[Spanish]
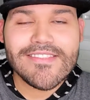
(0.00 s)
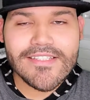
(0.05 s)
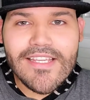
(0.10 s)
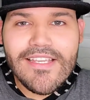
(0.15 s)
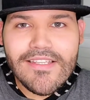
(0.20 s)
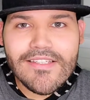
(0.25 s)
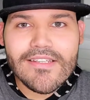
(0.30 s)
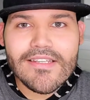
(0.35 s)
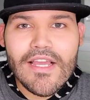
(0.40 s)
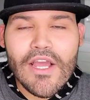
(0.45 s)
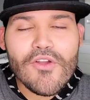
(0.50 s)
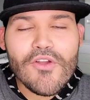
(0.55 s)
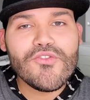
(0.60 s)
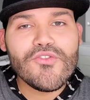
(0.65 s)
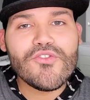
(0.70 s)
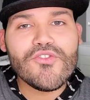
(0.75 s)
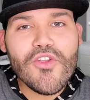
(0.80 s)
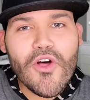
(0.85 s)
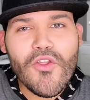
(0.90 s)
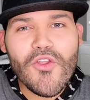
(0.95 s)
Sí,
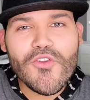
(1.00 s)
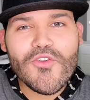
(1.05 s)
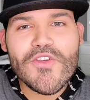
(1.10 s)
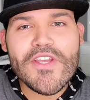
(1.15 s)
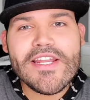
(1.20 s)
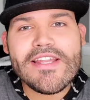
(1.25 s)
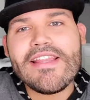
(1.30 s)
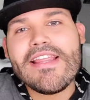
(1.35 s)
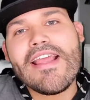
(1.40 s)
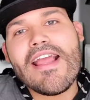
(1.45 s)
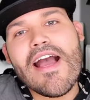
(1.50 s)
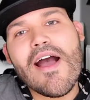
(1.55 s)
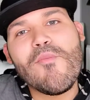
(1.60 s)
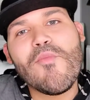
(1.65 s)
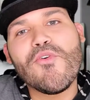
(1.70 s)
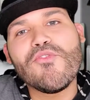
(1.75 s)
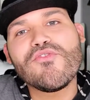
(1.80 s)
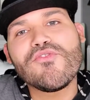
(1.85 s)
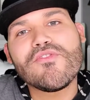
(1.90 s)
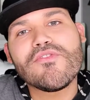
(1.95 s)
todos
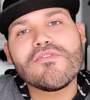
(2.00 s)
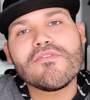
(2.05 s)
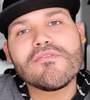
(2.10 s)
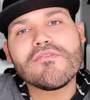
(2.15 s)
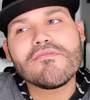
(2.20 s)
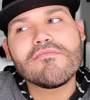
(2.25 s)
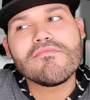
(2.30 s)
criticamos,